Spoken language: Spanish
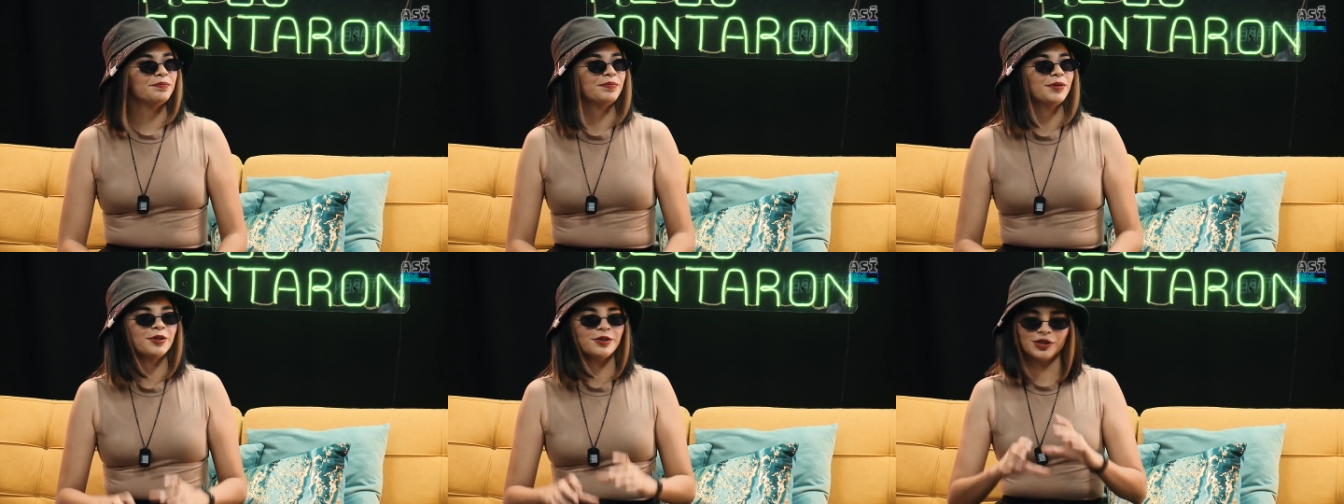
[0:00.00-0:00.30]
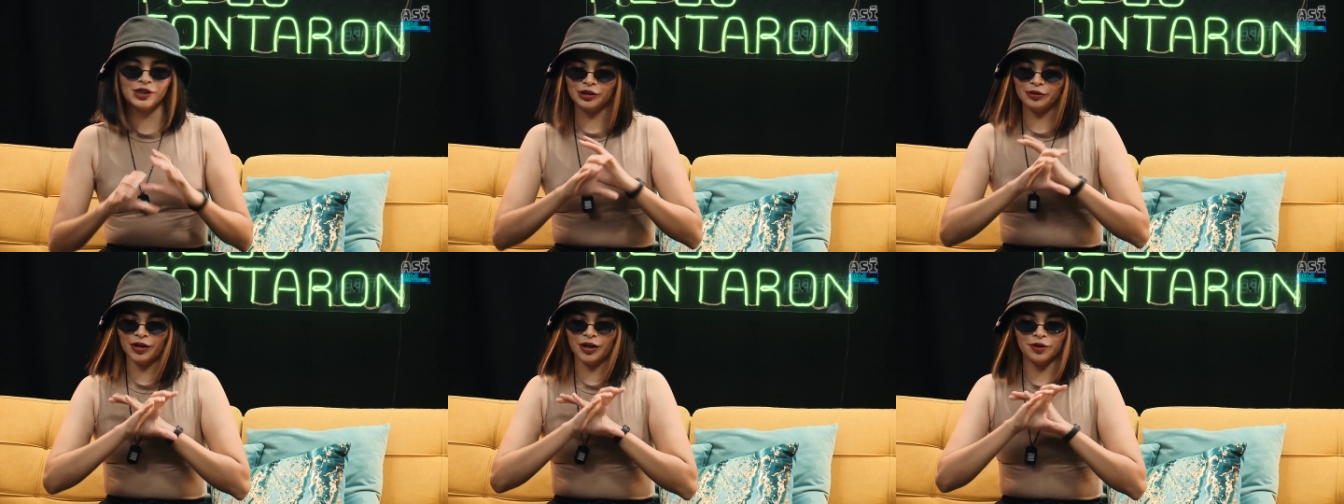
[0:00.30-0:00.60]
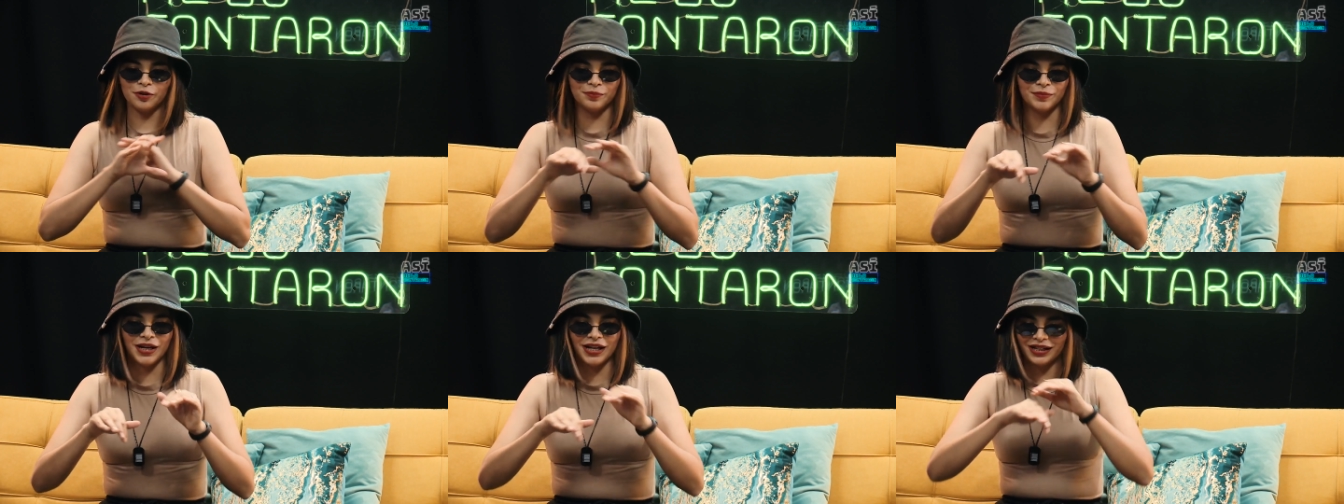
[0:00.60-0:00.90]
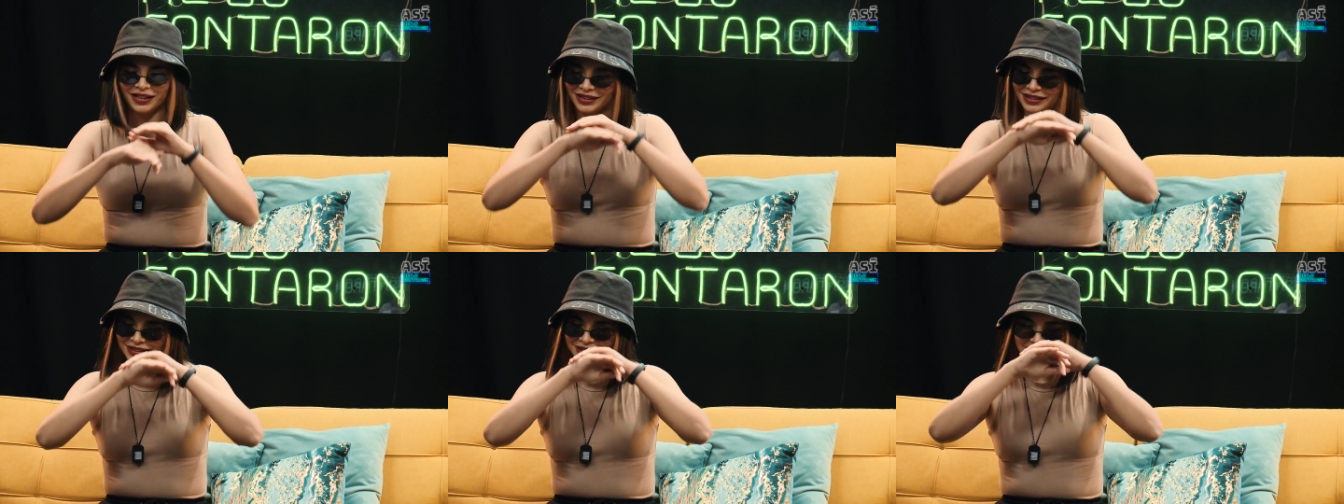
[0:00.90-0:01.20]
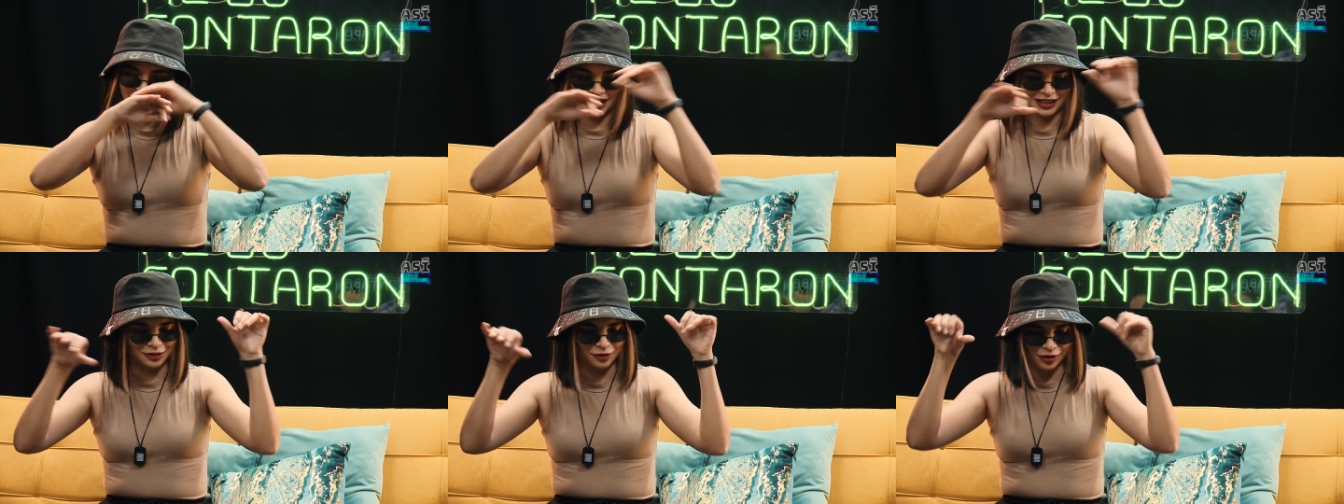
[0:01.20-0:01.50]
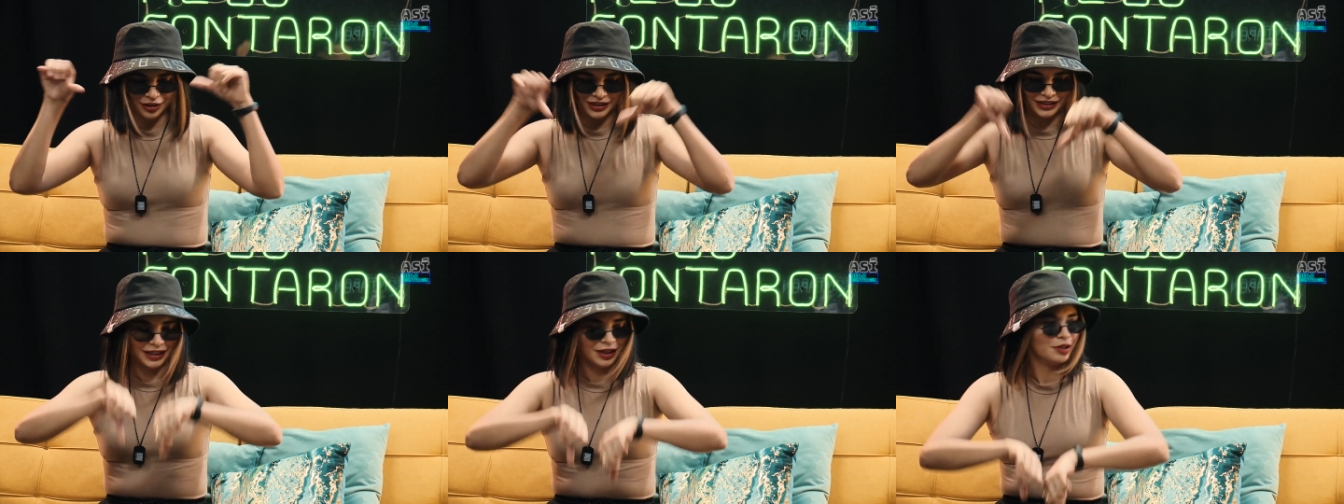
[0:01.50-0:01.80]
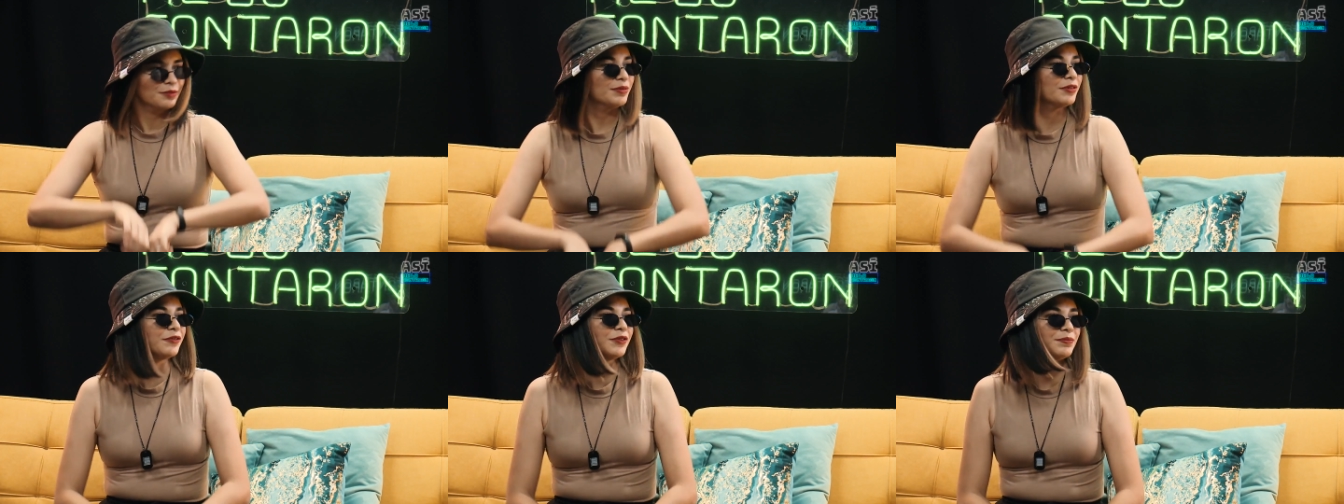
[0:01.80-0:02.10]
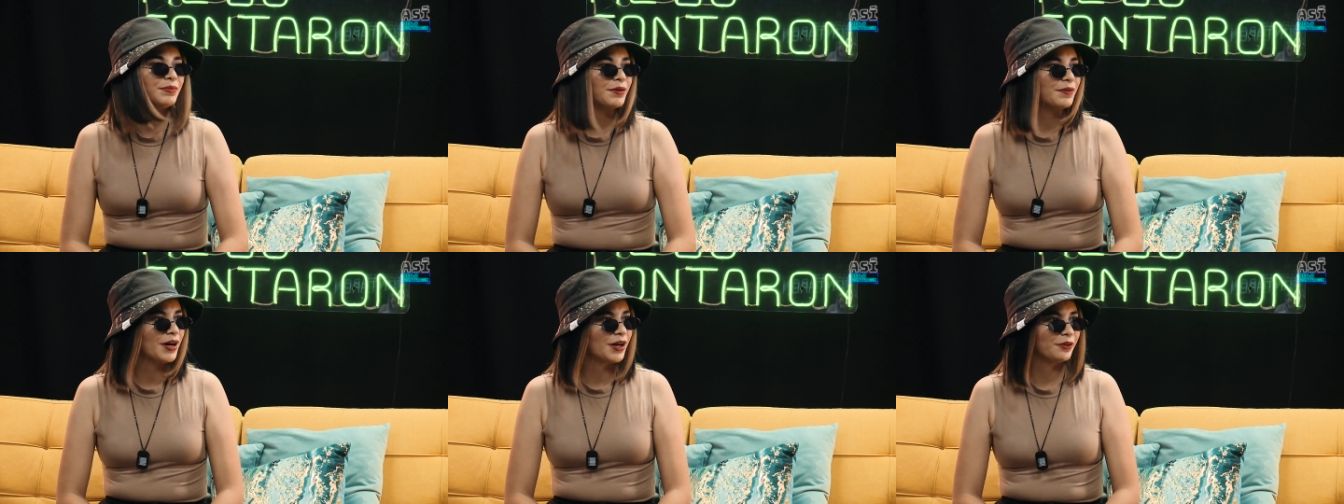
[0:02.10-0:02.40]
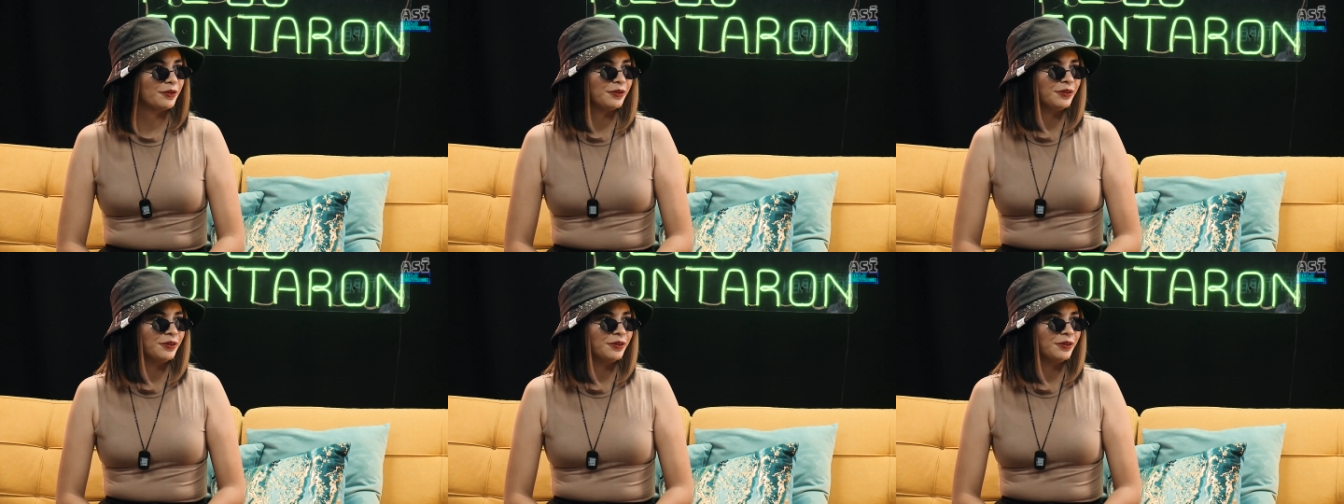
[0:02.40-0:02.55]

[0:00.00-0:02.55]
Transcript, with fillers: pero si lo hago mal, ya solita yo me fui para abajo.